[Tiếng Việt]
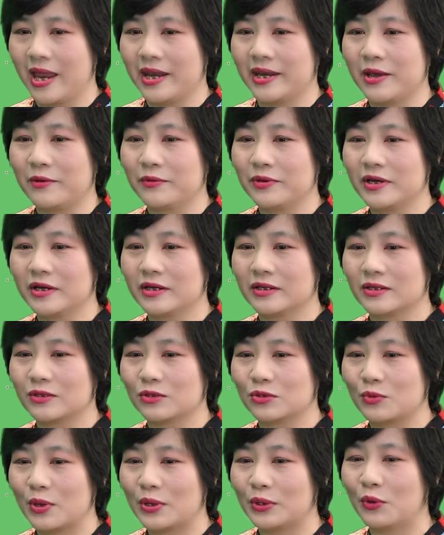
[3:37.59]
nếu như
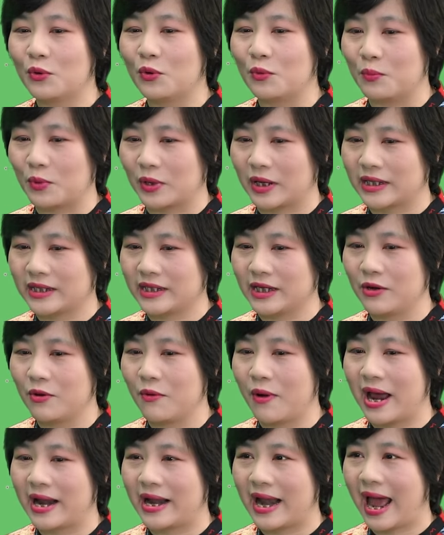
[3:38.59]
tuân thủ một cái chế
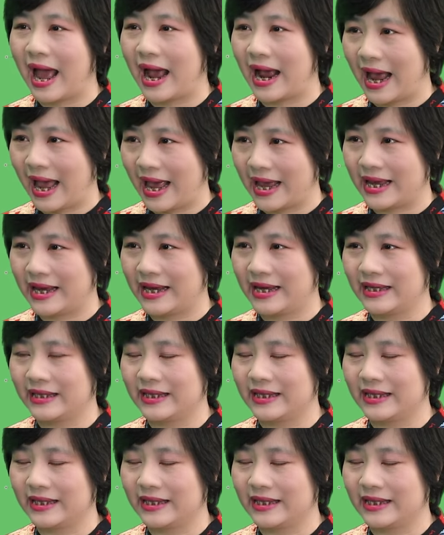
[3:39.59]
độ ăn hàng ngày